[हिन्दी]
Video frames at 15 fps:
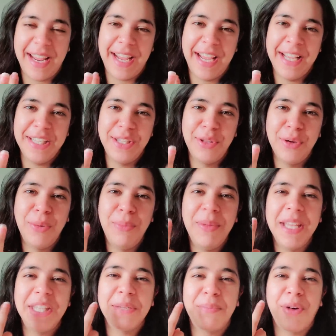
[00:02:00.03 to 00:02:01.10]
है जो दो
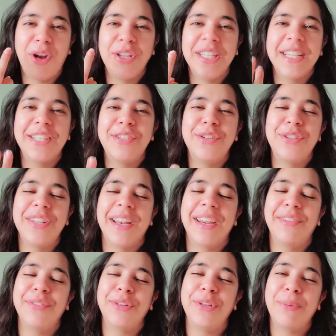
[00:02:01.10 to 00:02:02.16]
मेजर प्रोजेक्ट्स जो चल रहे
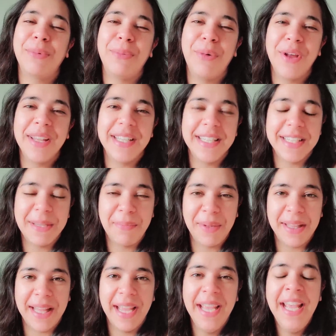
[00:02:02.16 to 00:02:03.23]
हैं वो तो आपको बहुत अच्छे से
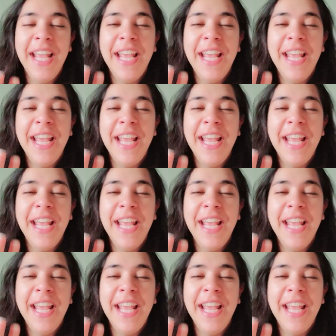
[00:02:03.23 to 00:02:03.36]
पता है